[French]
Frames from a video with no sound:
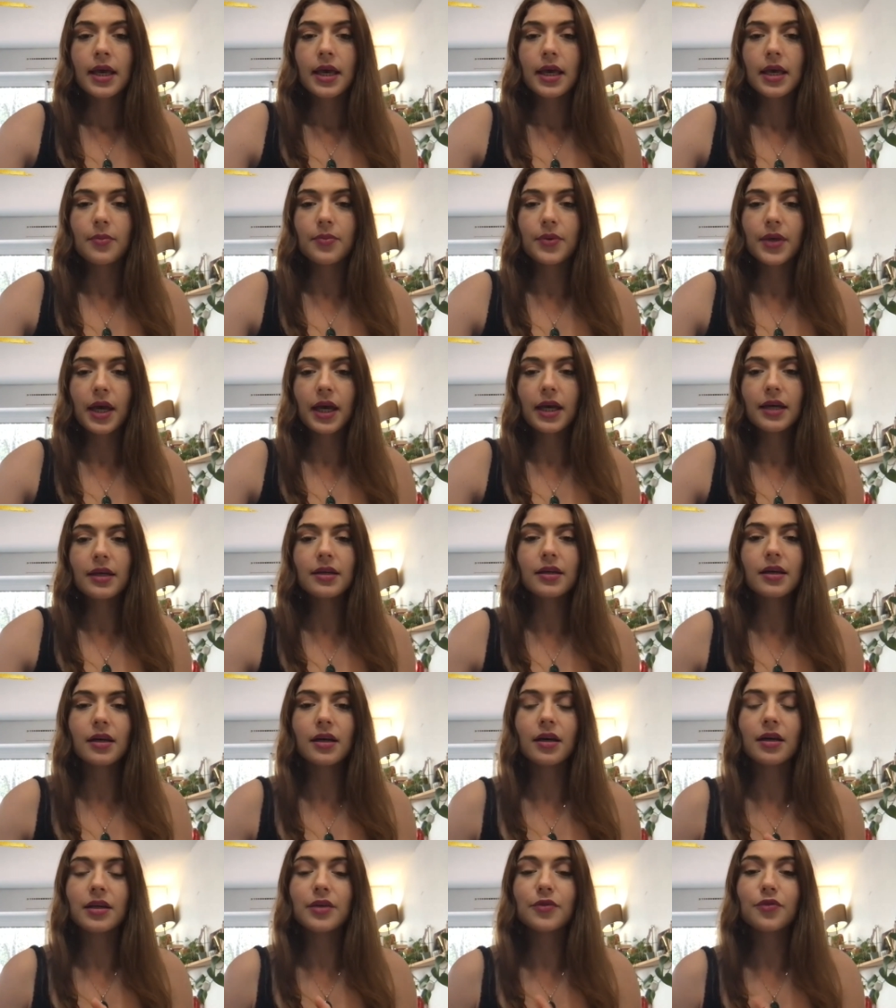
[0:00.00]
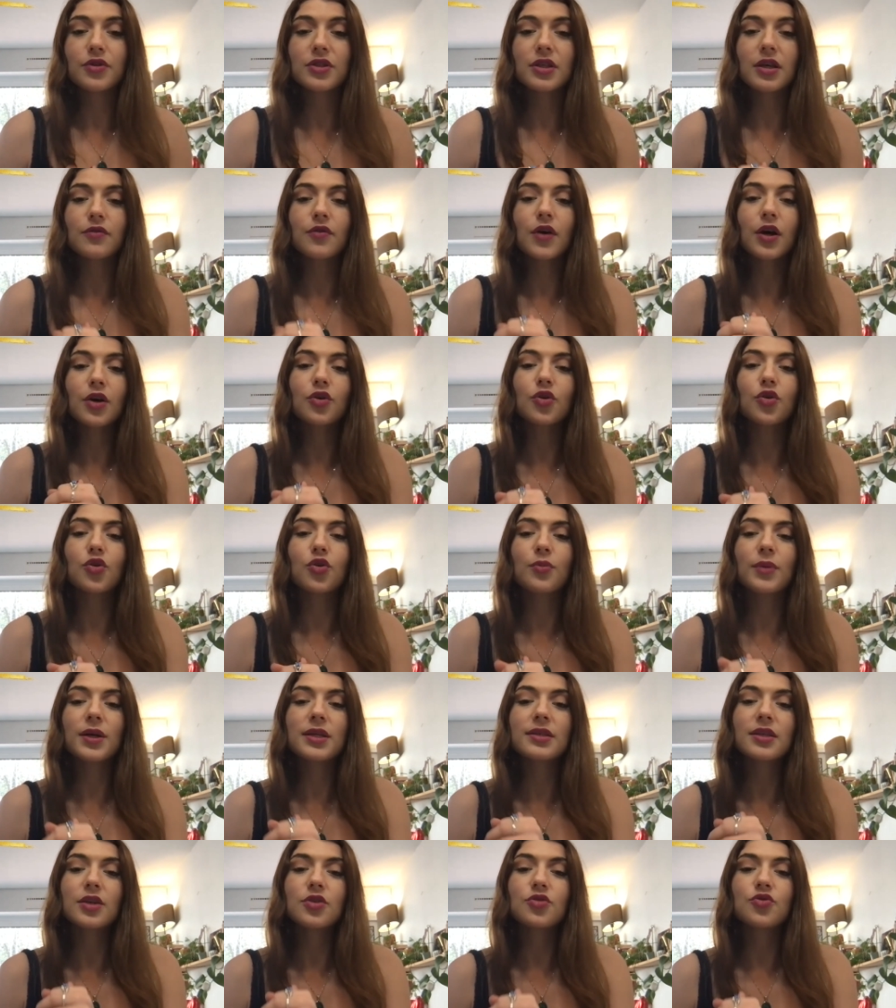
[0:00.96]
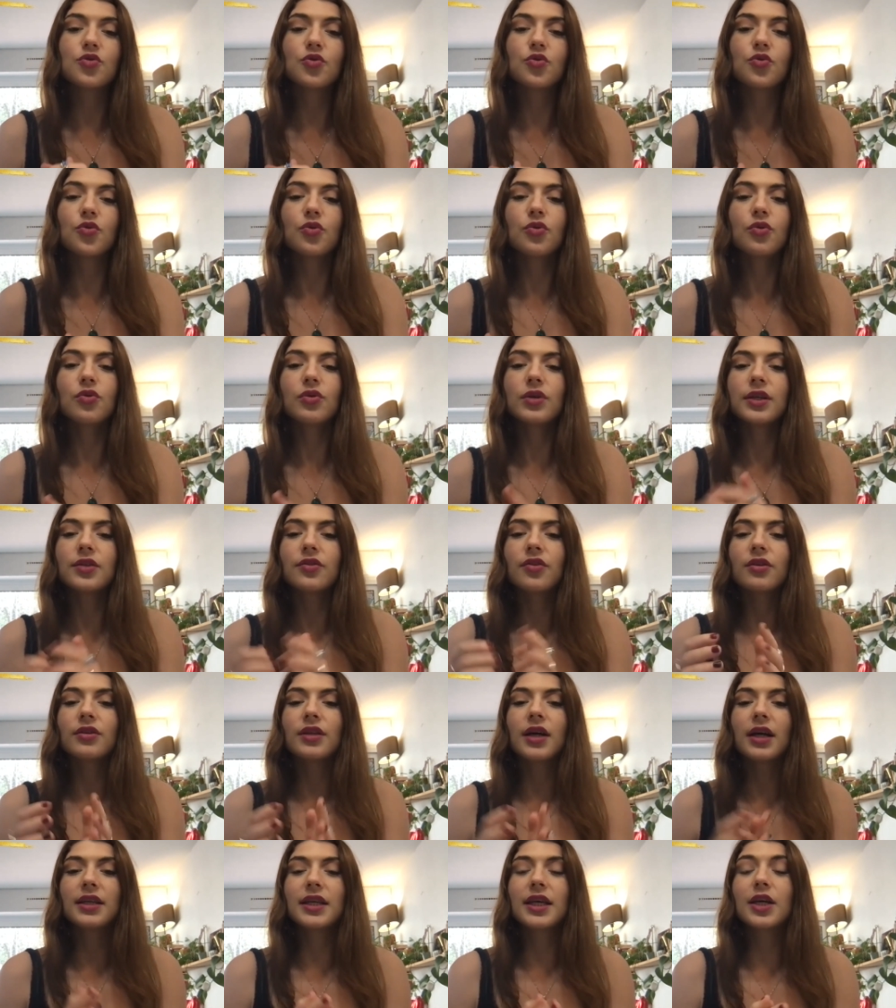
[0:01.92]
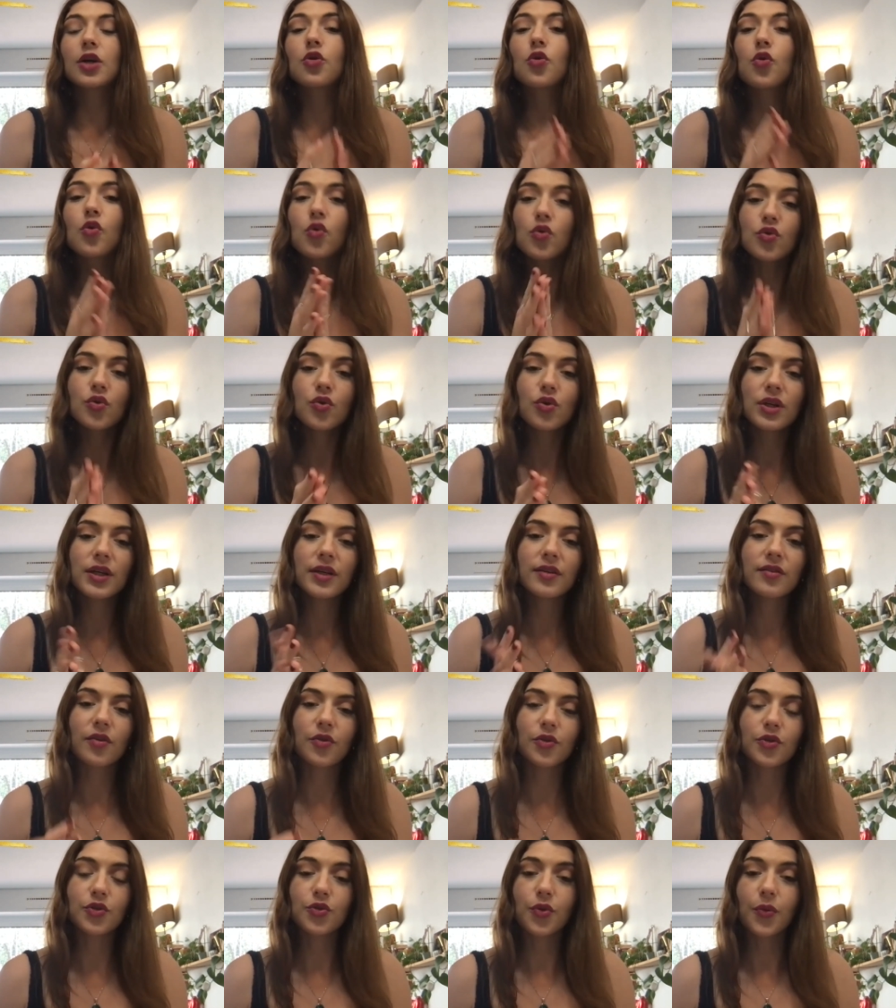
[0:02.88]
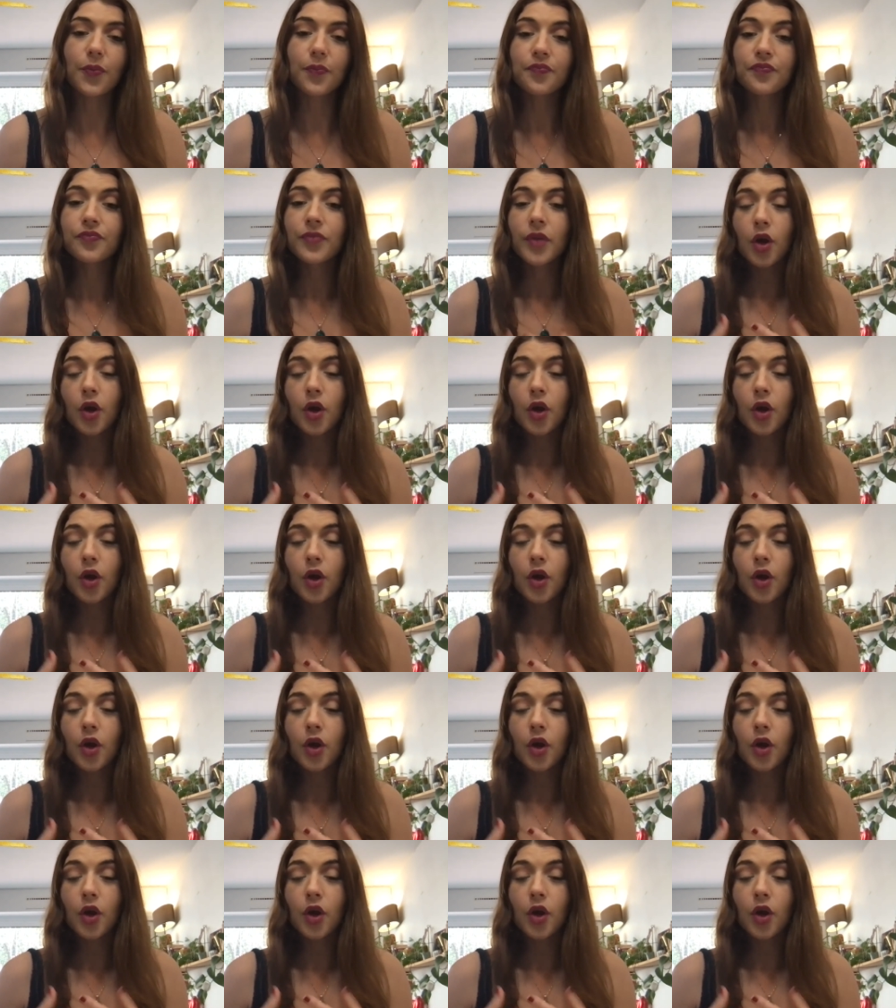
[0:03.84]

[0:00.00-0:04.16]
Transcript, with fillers: eh bien, euh, il faut savoir que le massage du dos est un allié contre les tensions.